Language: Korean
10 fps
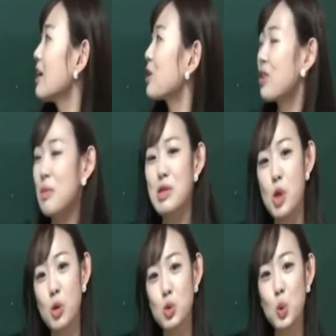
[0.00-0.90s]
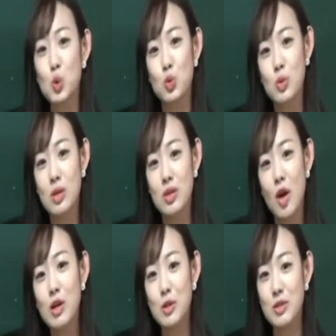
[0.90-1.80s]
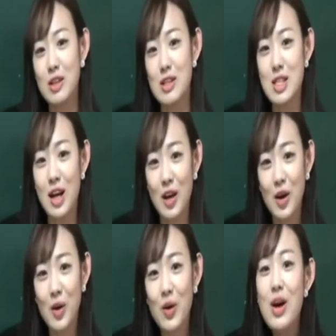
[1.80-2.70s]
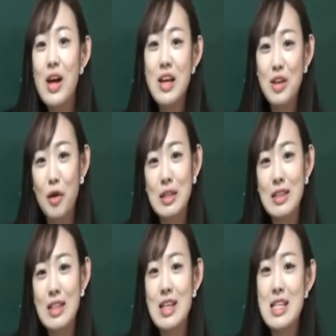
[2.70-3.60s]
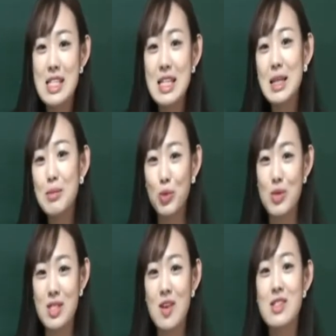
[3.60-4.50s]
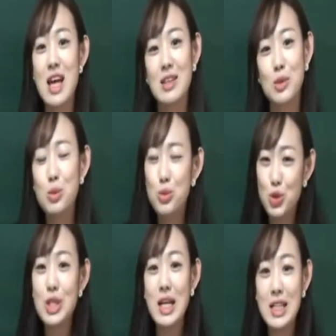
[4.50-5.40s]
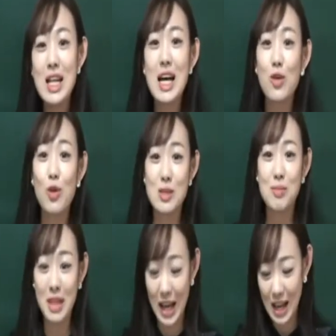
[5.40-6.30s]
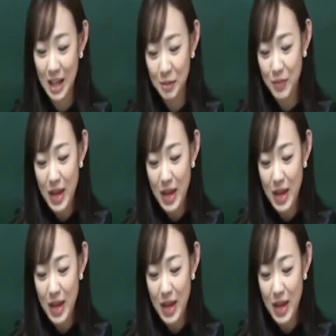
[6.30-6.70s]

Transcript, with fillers: 그렇다면 정종 형은 어떻게 됐을까요? 형은 스님으로서 산으로 출가를 하게 되십니다.